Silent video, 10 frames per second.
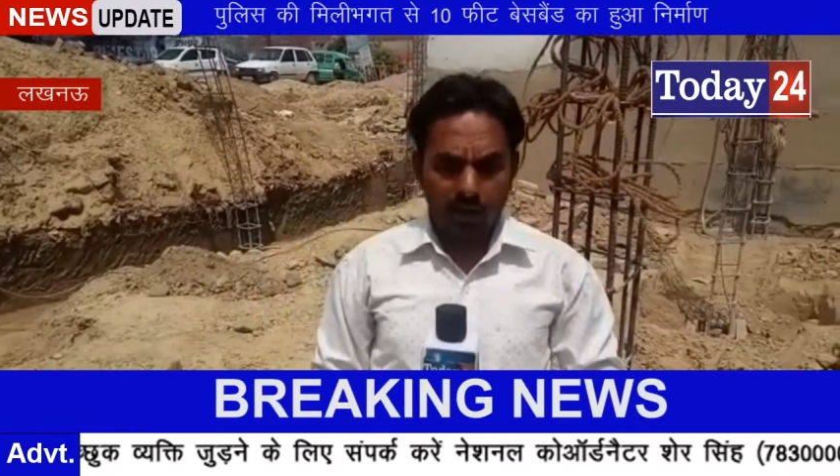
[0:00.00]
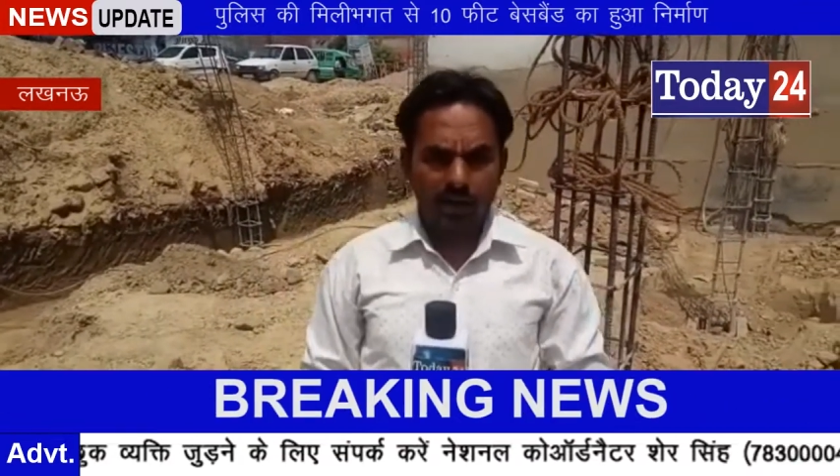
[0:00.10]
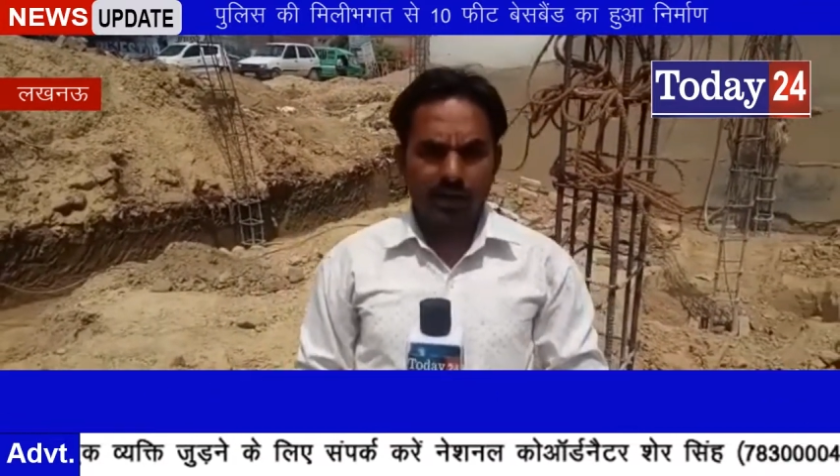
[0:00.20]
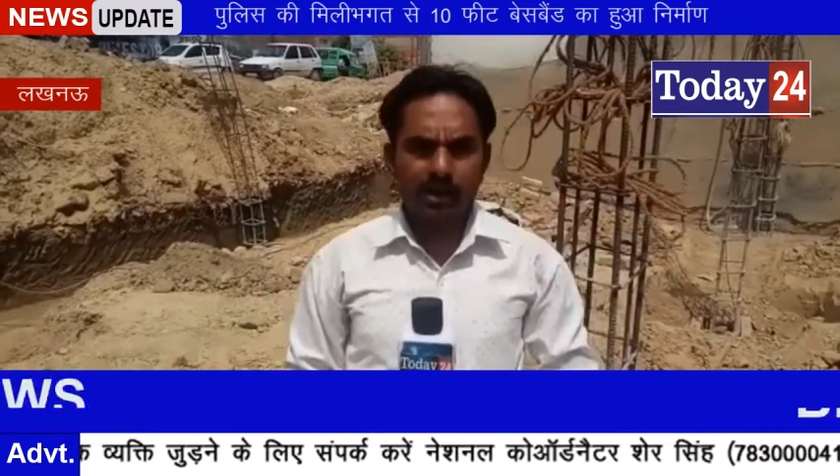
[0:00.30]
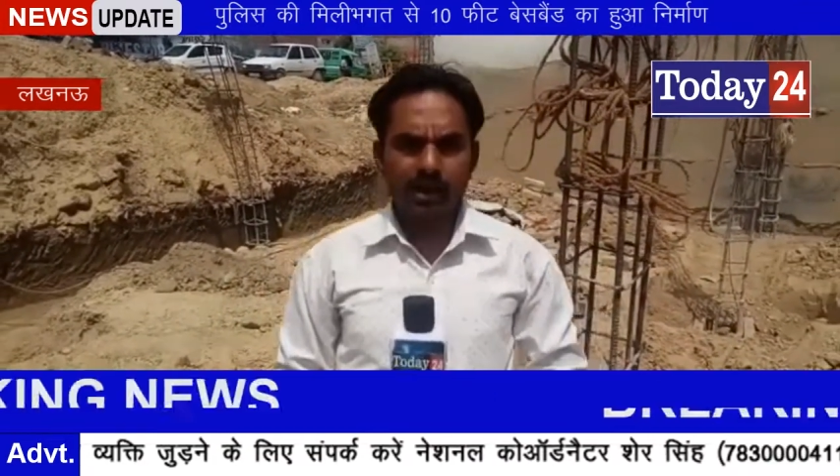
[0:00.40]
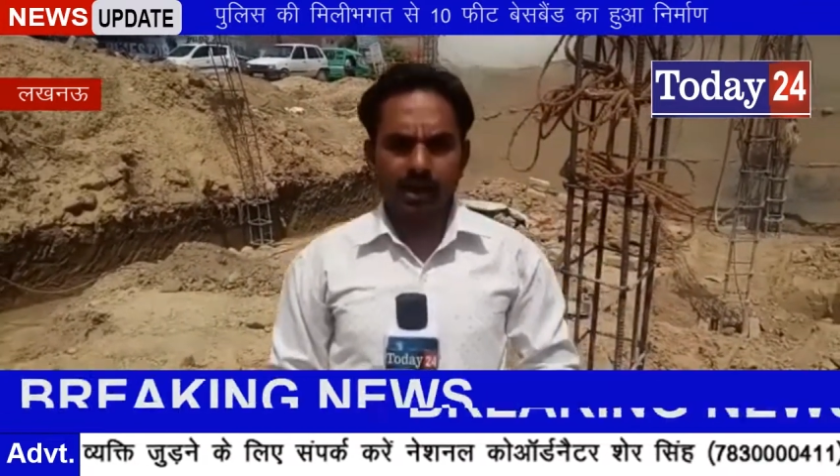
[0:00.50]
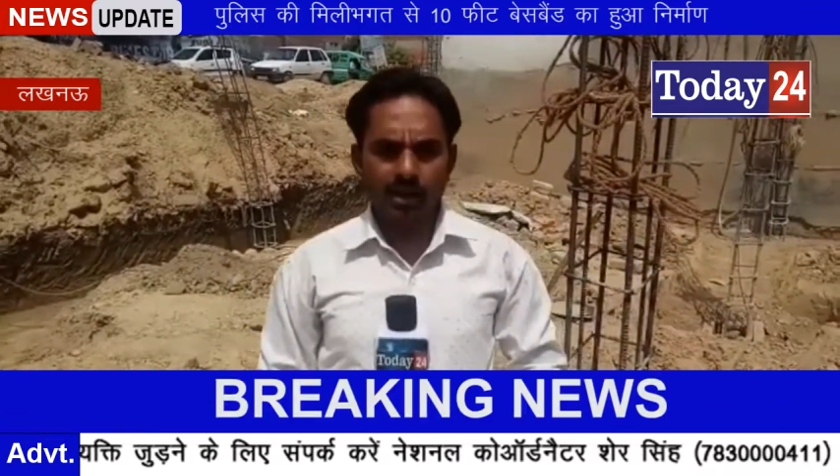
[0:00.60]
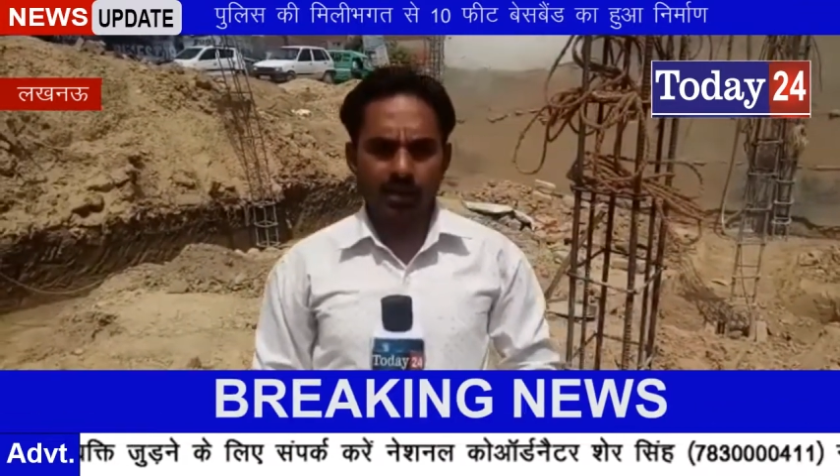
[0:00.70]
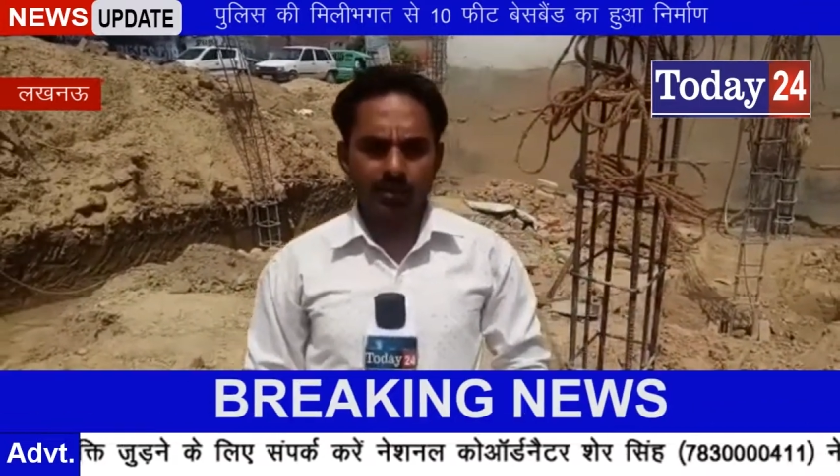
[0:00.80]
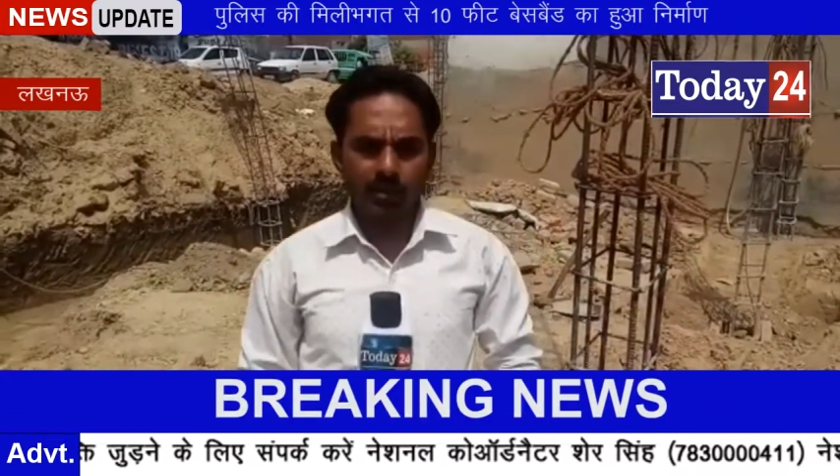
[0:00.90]
एलडीए
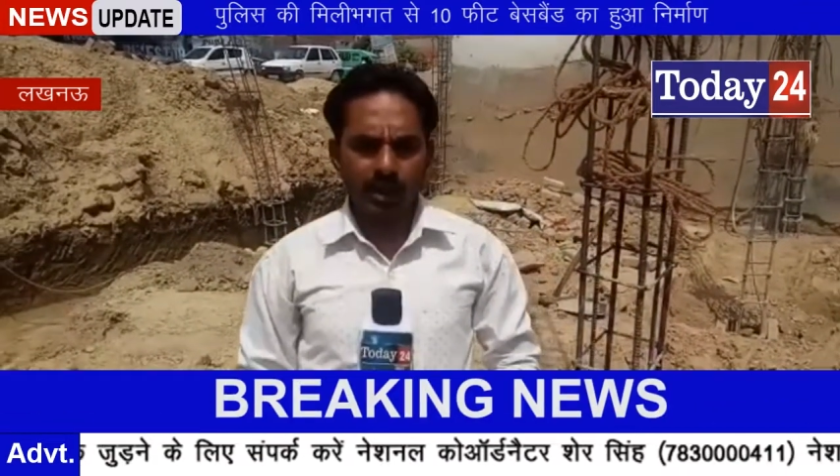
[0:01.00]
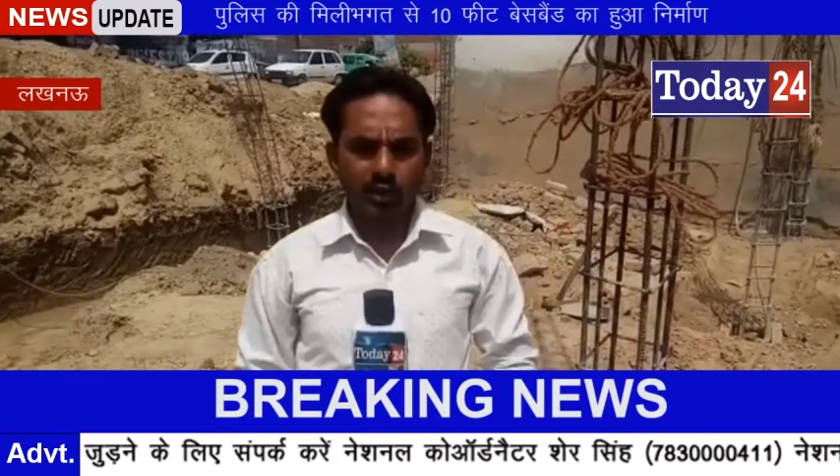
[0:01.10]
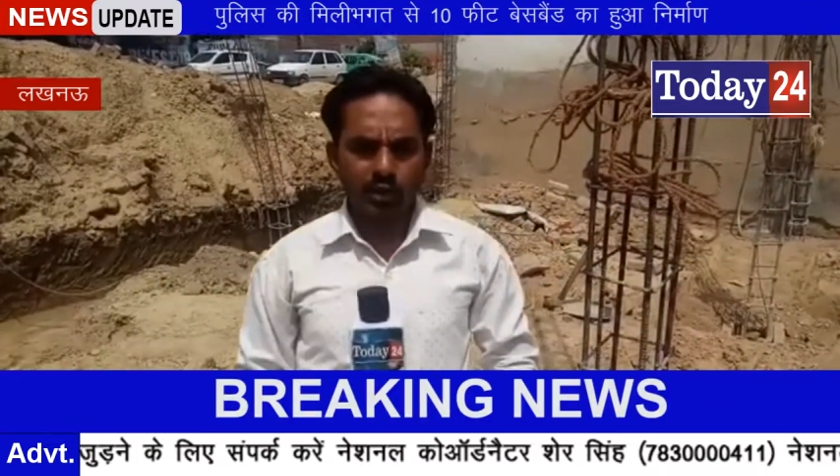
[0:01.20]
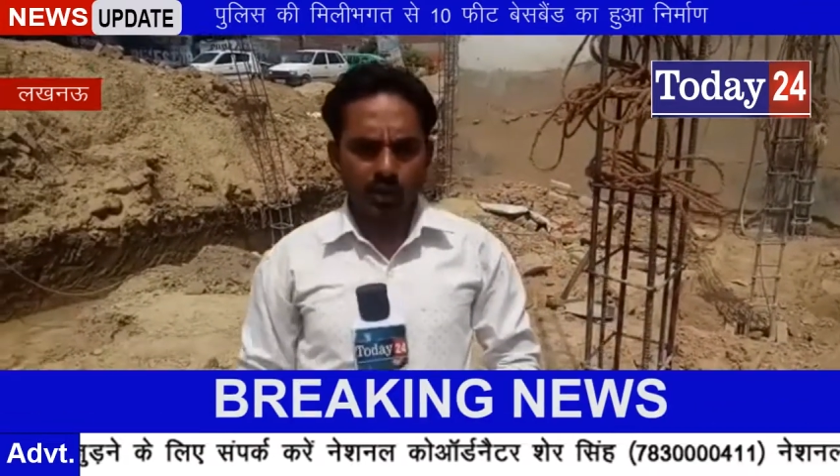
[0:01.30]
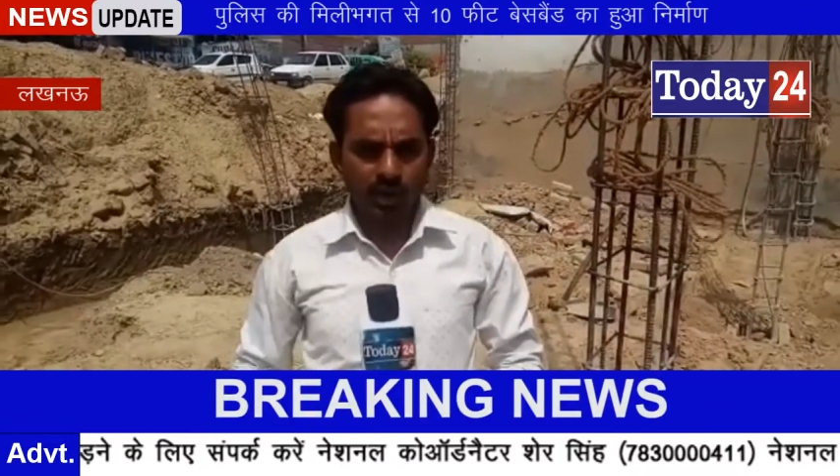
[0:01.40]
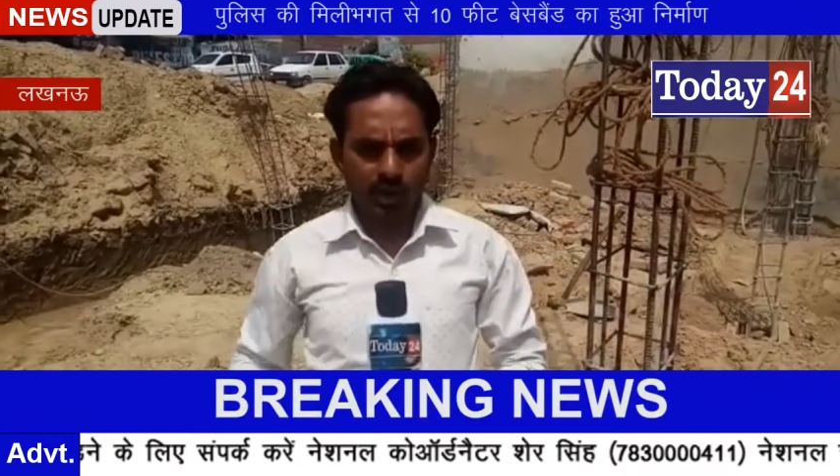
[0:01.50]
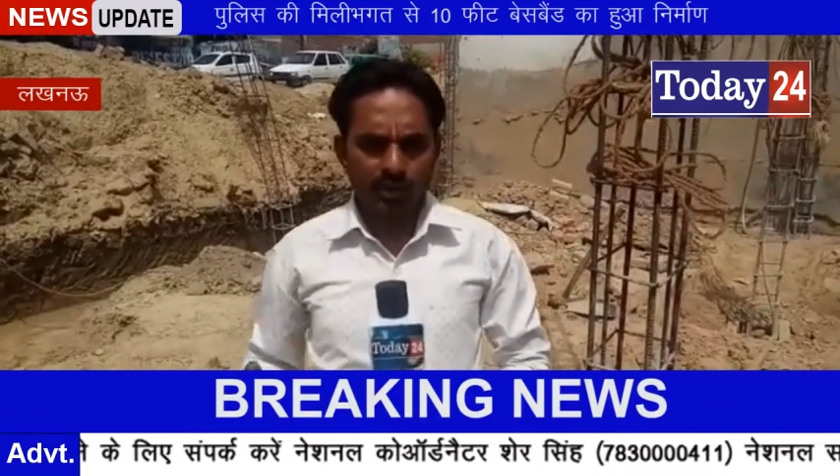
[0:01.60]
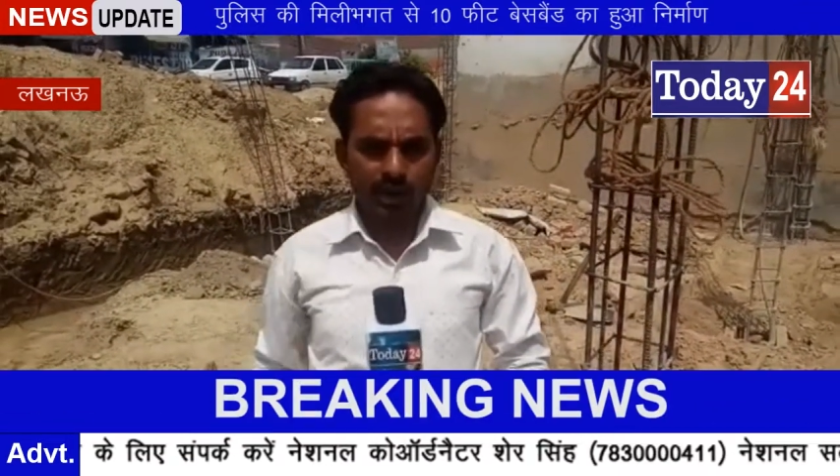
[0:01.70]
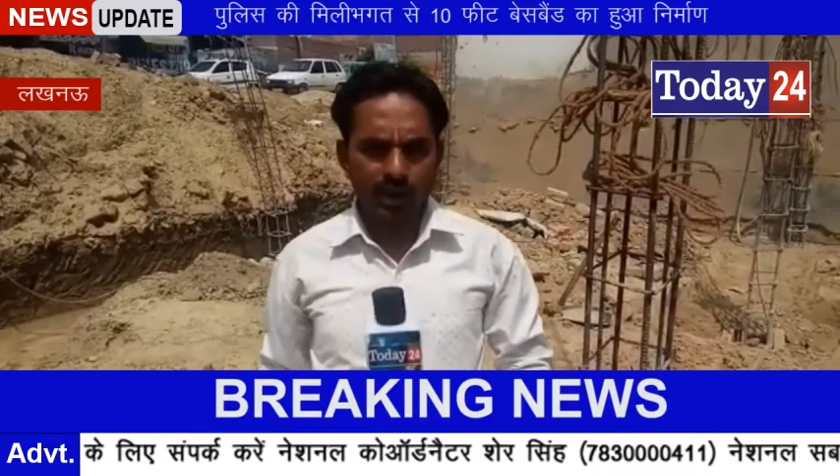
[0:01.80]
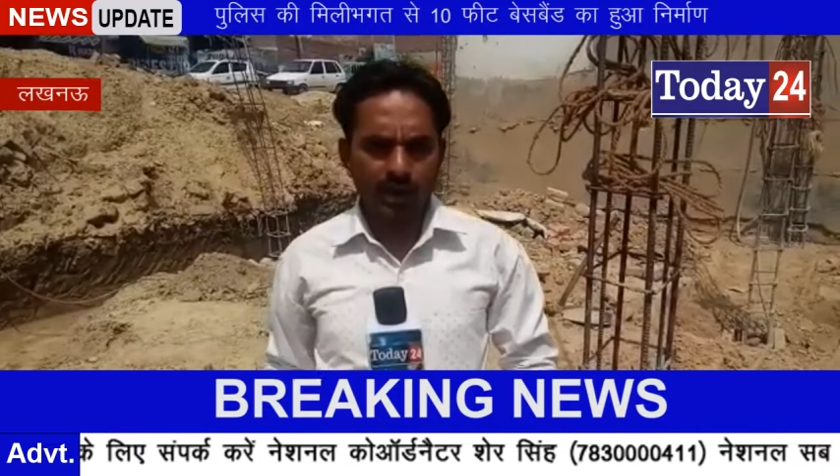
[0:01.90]
के ना तो
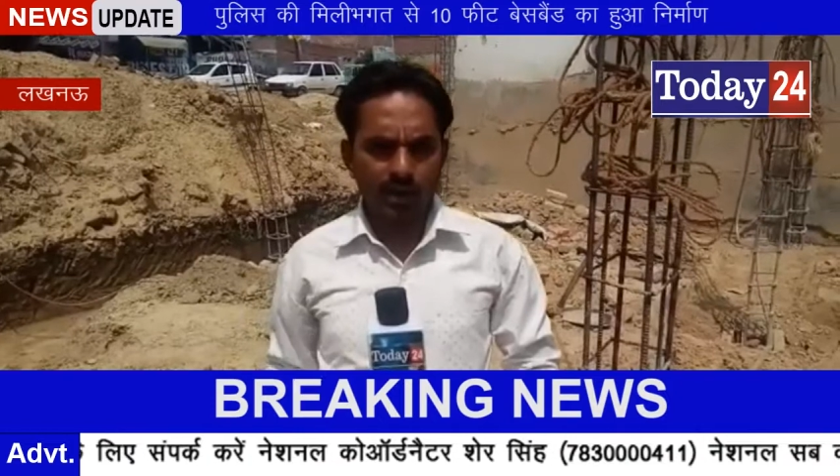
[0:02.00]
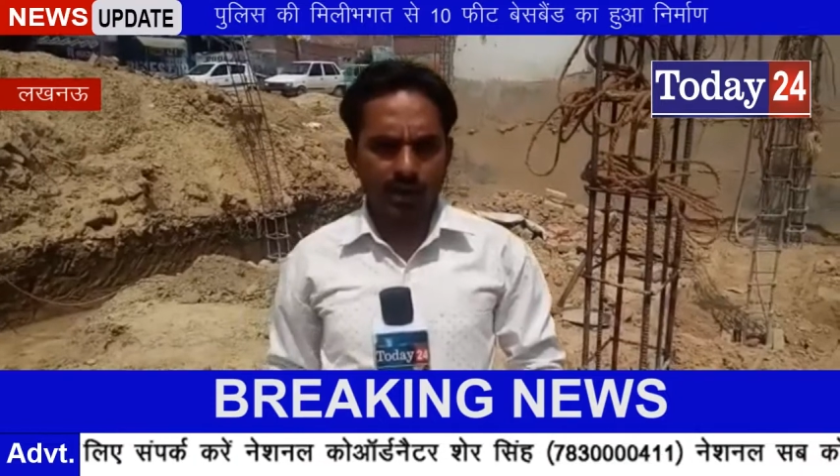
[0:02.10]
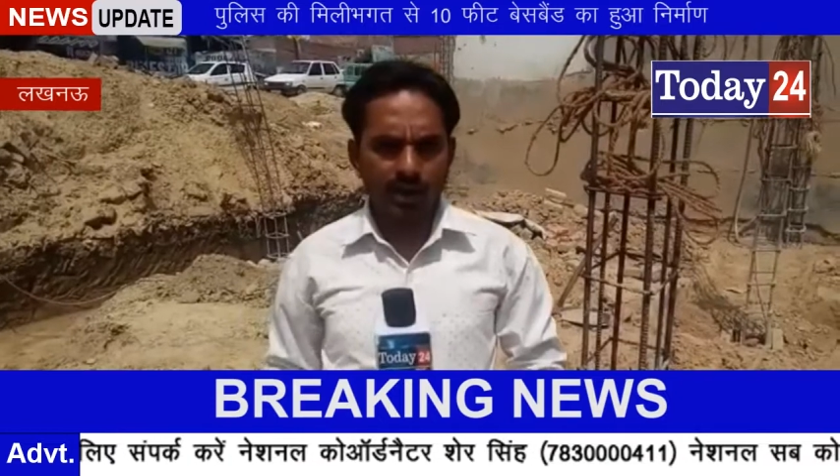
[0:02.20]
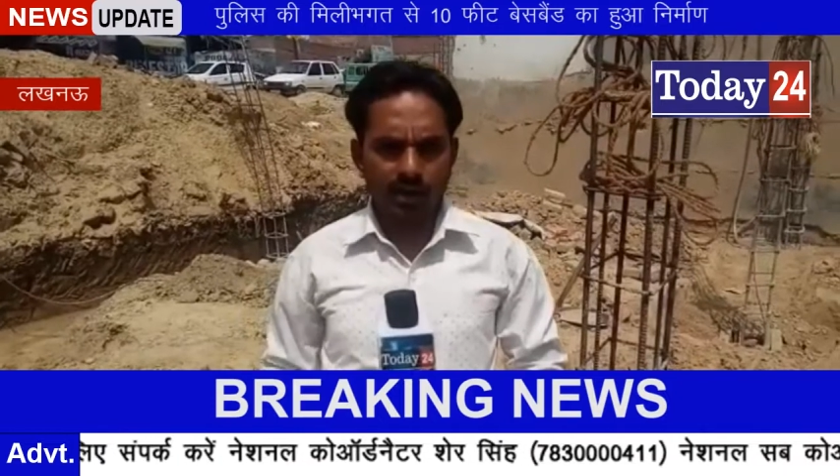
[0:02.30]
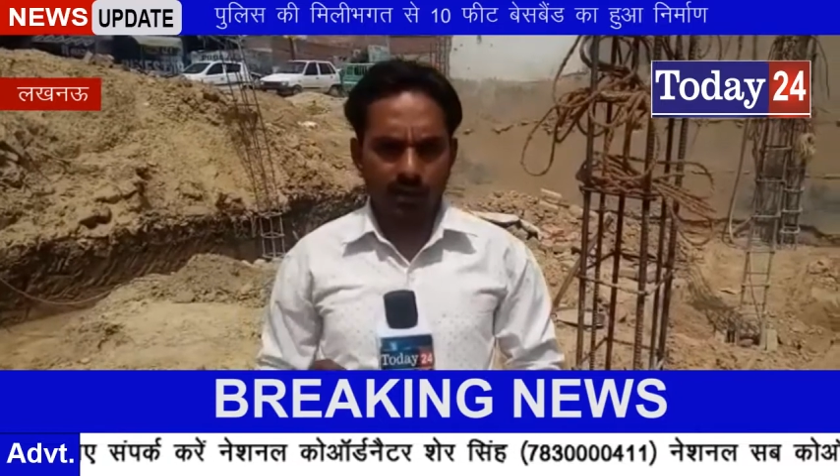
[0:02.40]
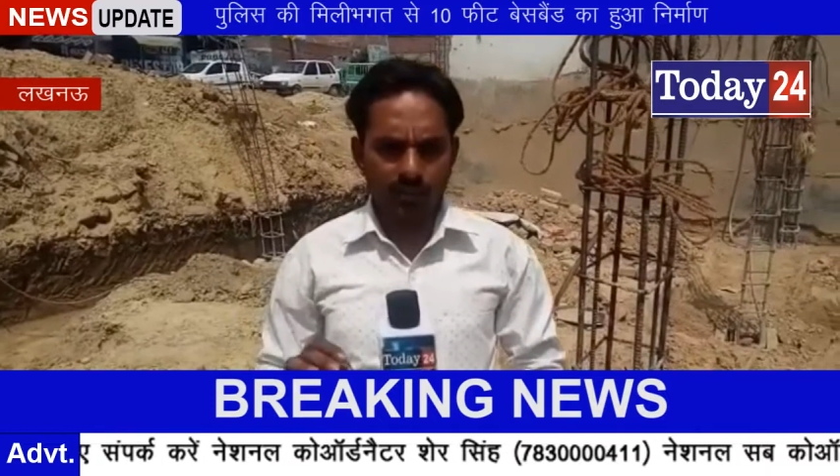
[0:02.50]
नक्शा है ना